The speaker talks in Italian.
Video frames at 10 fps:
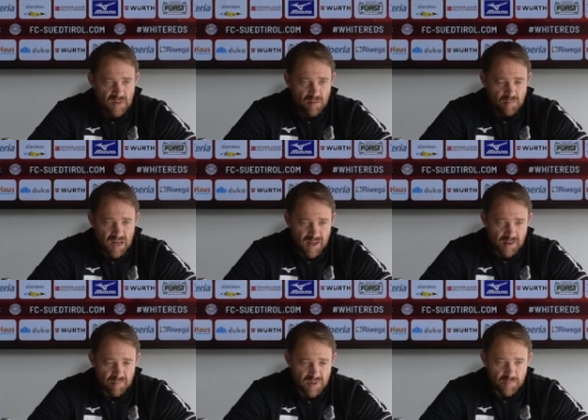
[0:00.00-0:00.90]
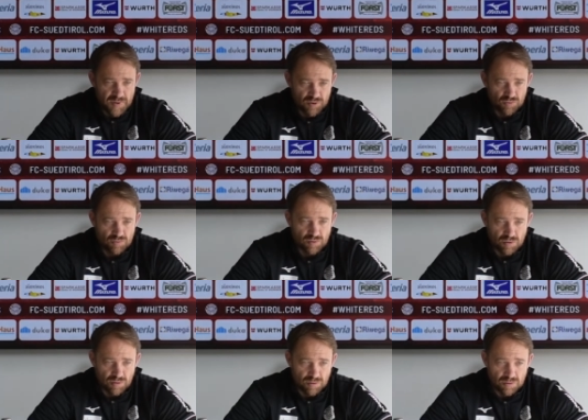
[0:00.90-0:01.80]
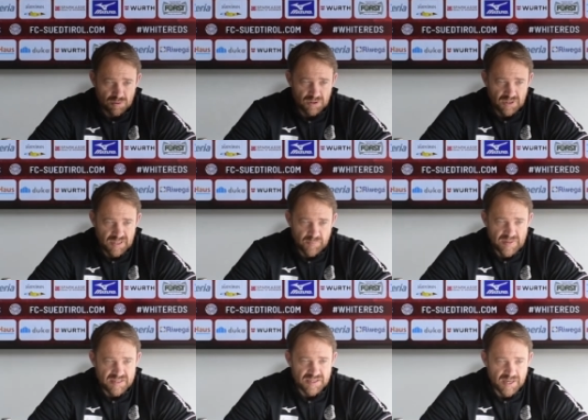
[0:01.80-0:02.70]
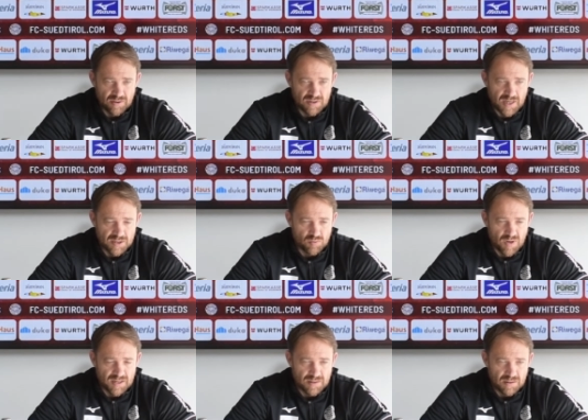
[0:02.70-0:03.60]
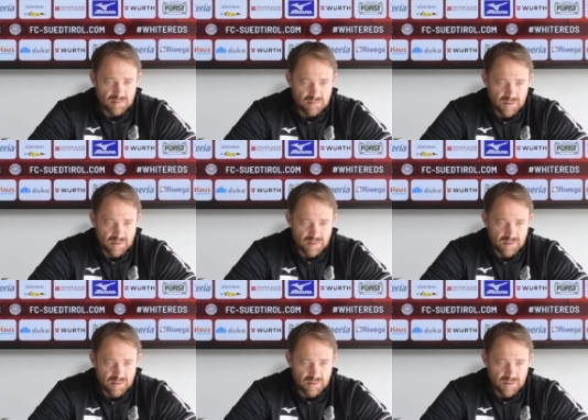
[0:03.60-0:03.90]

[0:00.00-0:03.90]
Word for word: Ma mi è piaciuto il pensiero della squadra,